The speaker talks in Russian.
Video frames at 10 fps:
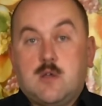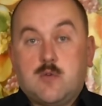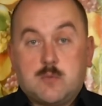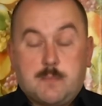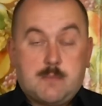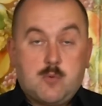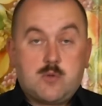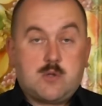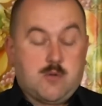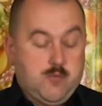И вот
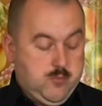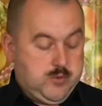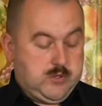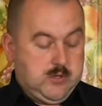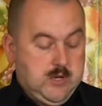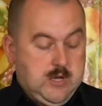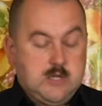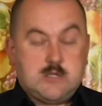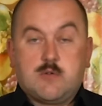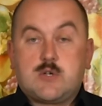пробиотики вы можете
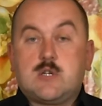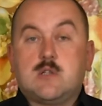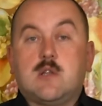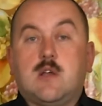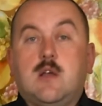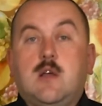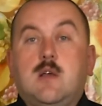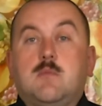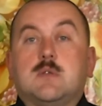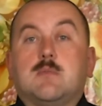совершенно
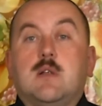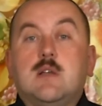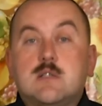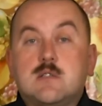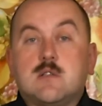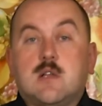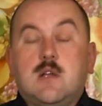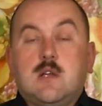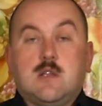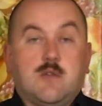безболезненно
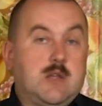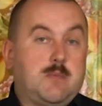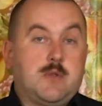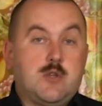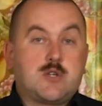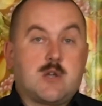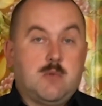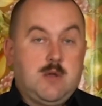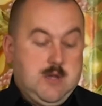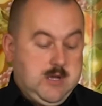давать птичкам.